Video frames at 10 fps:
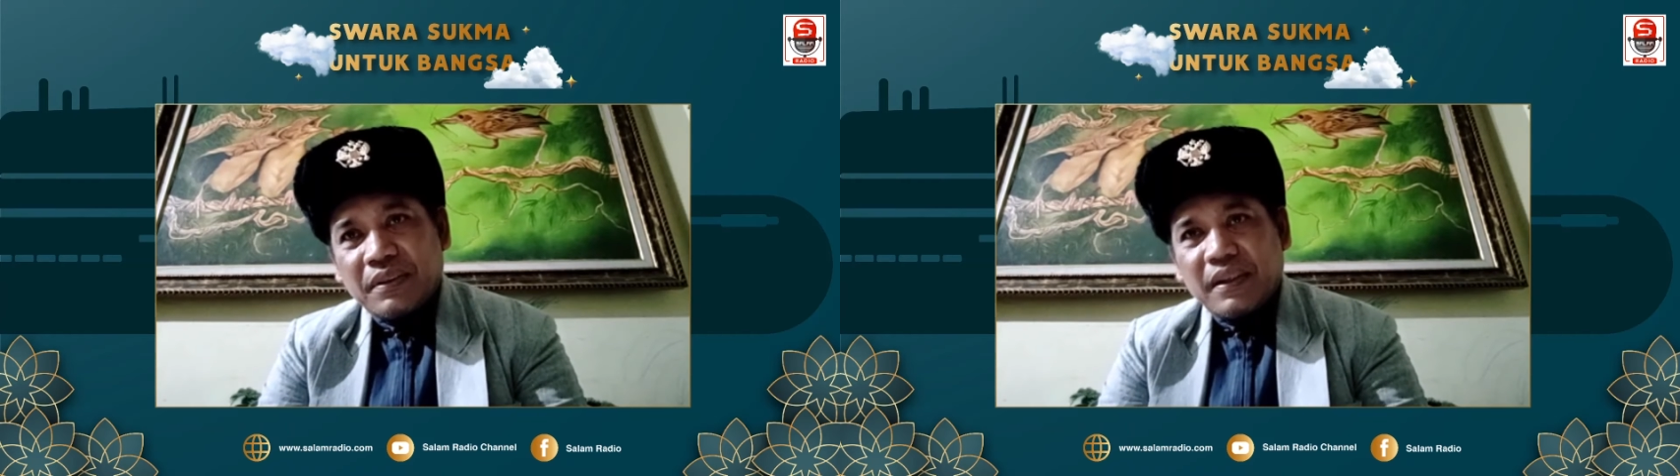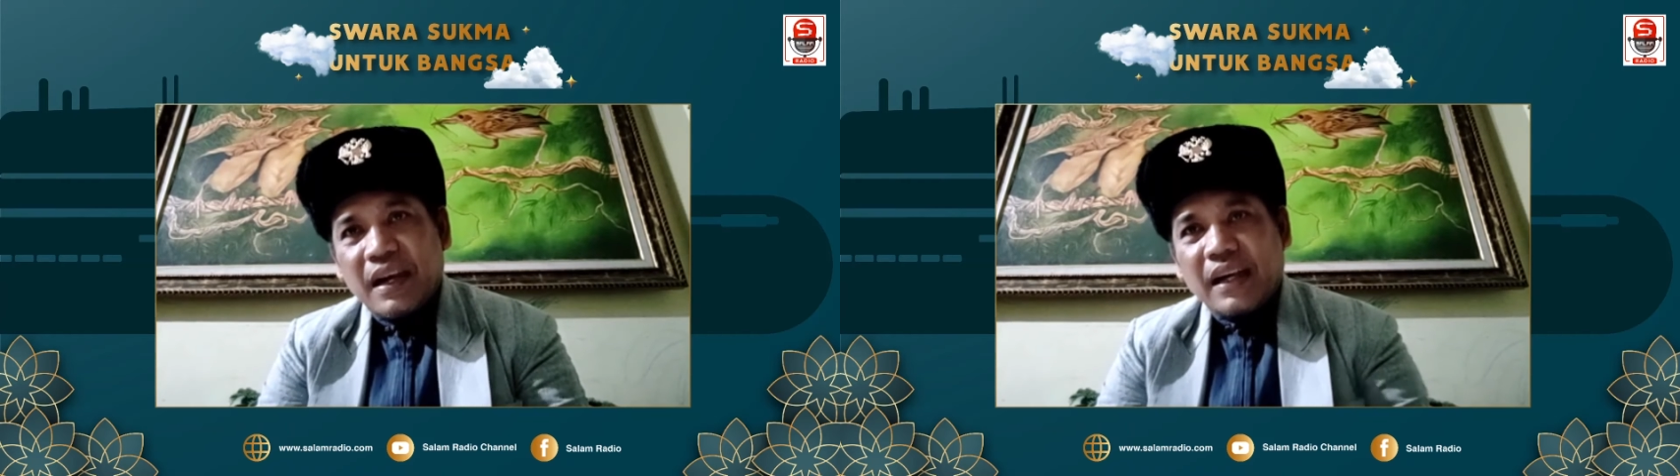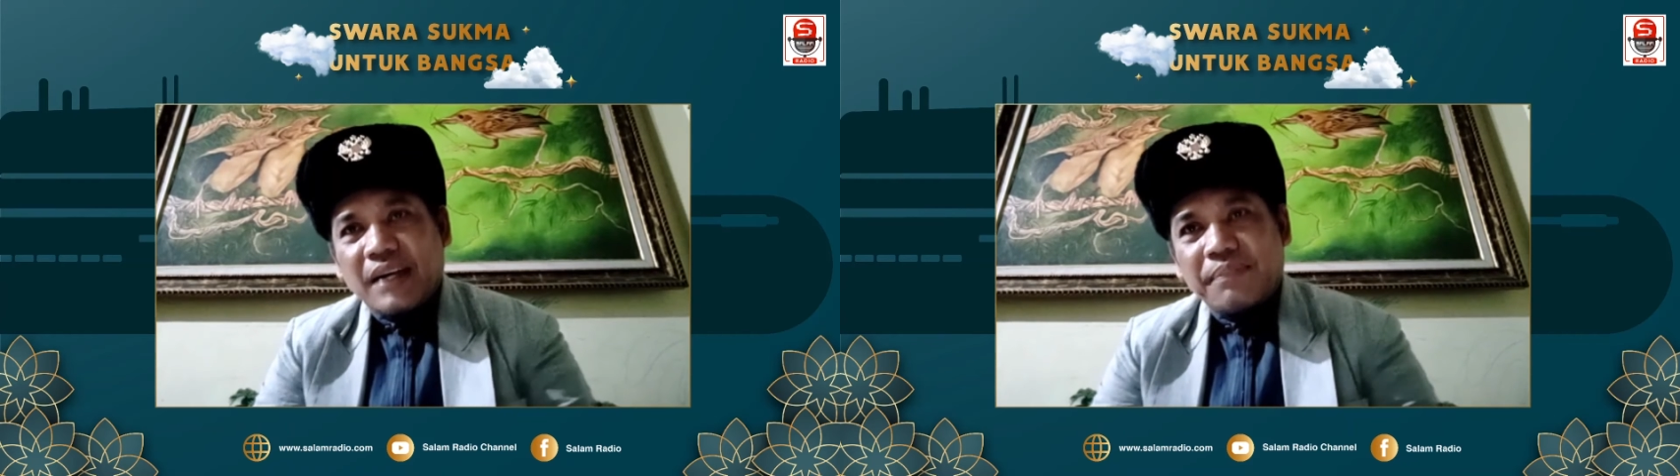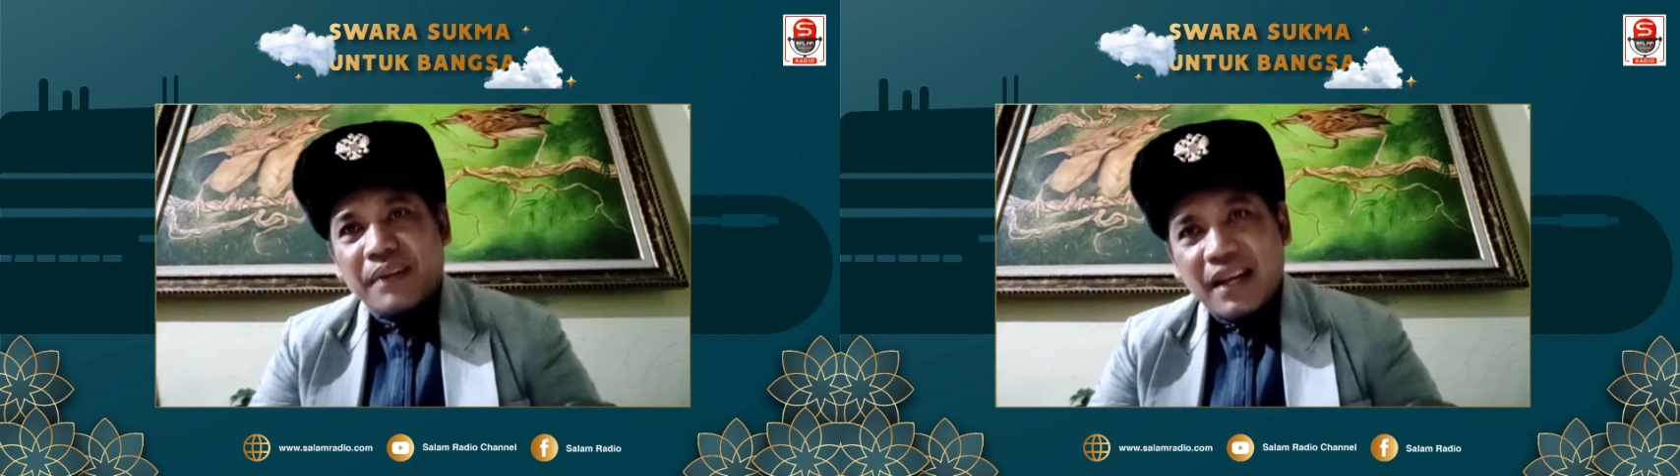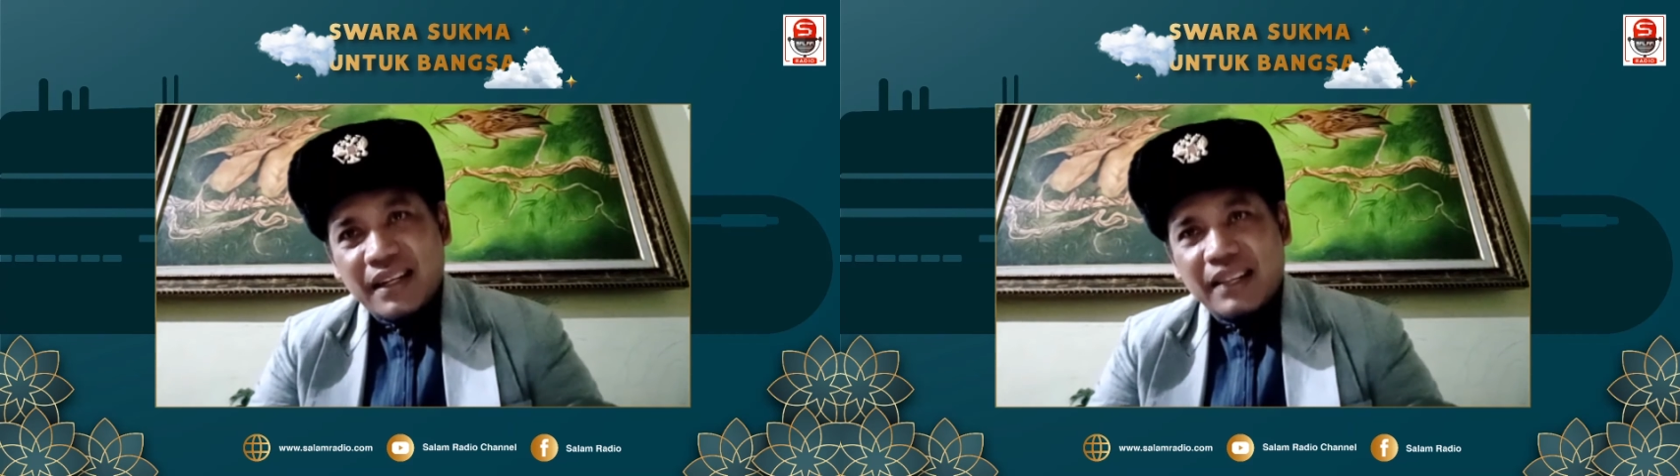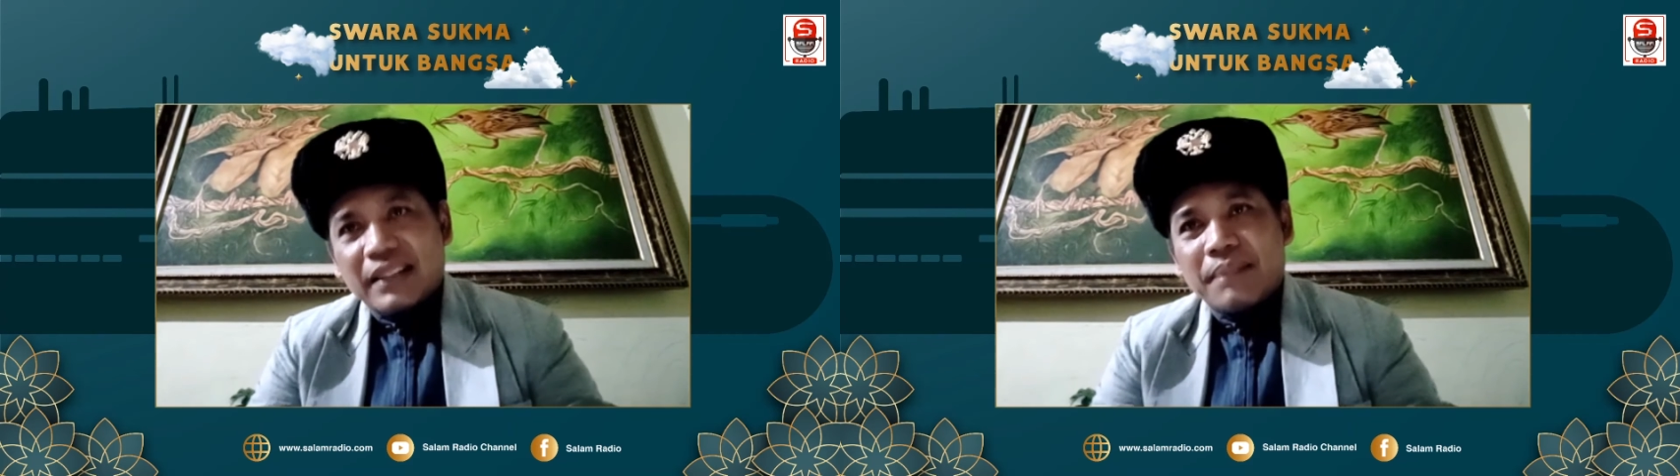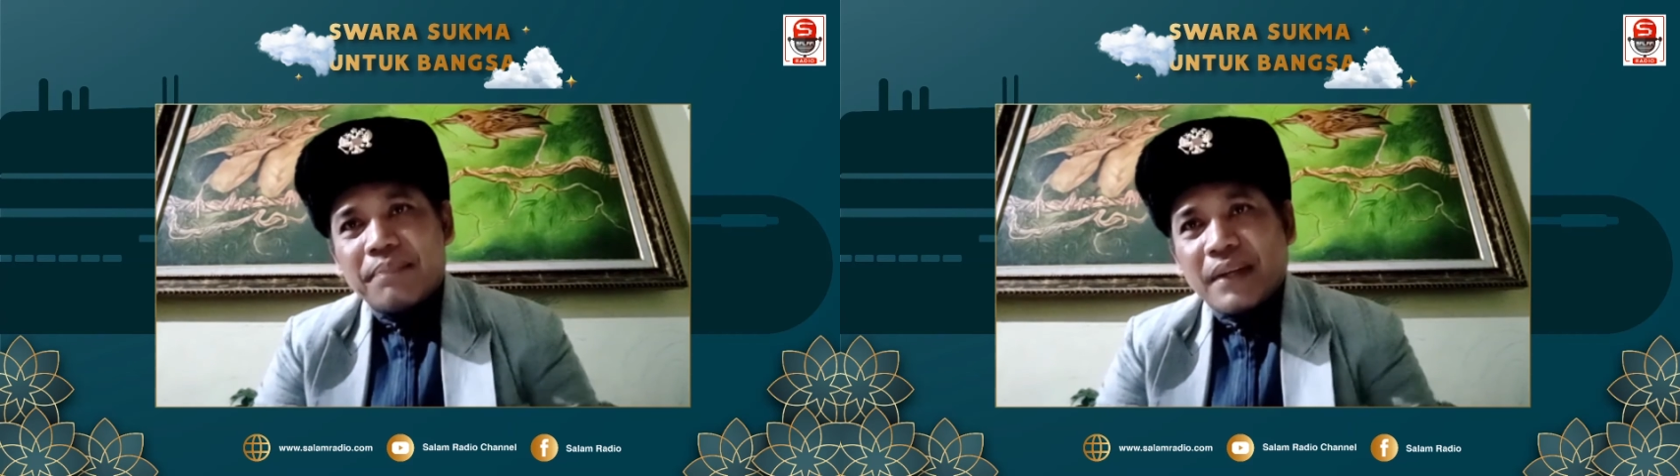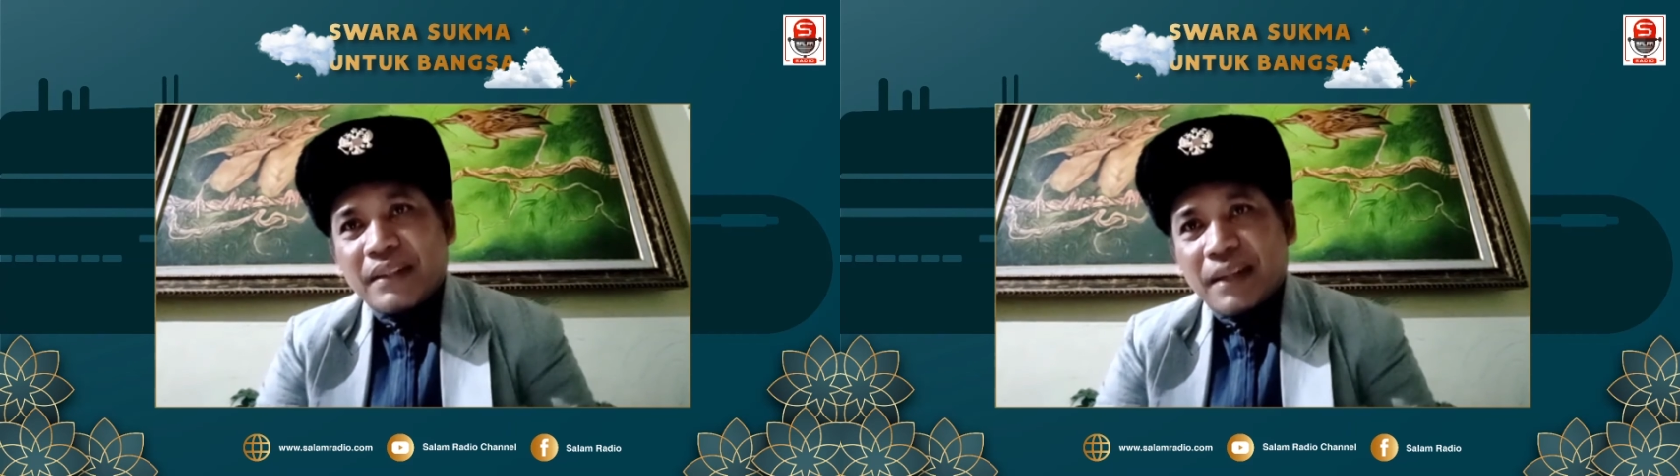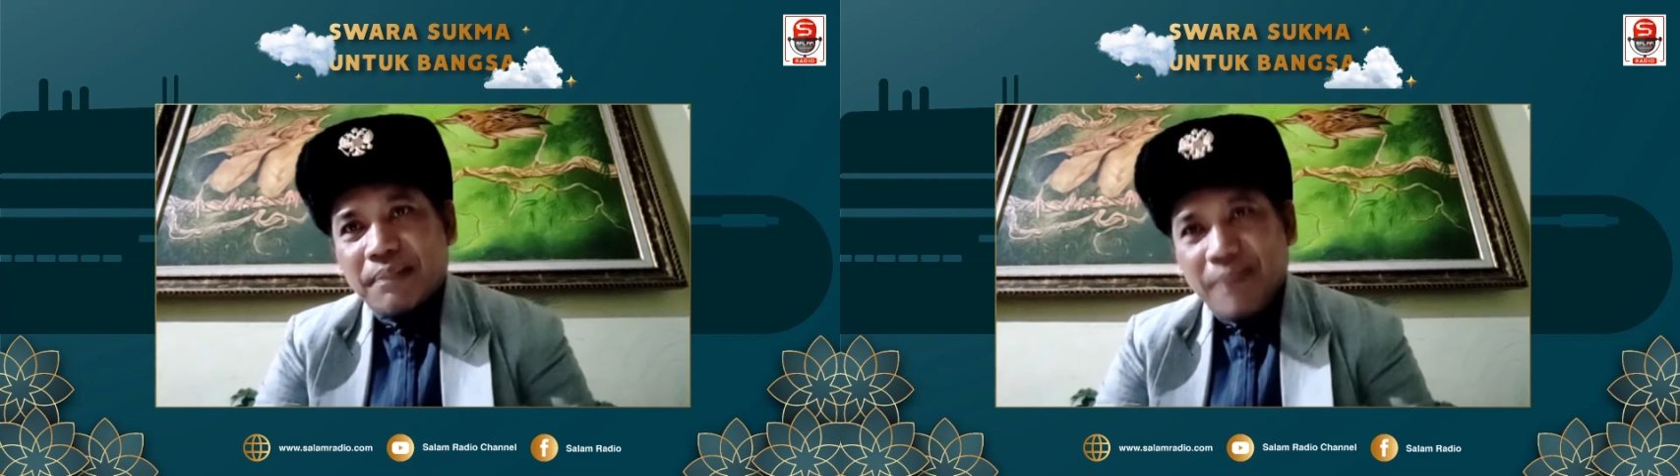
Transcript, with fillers: akan berada di tempat yang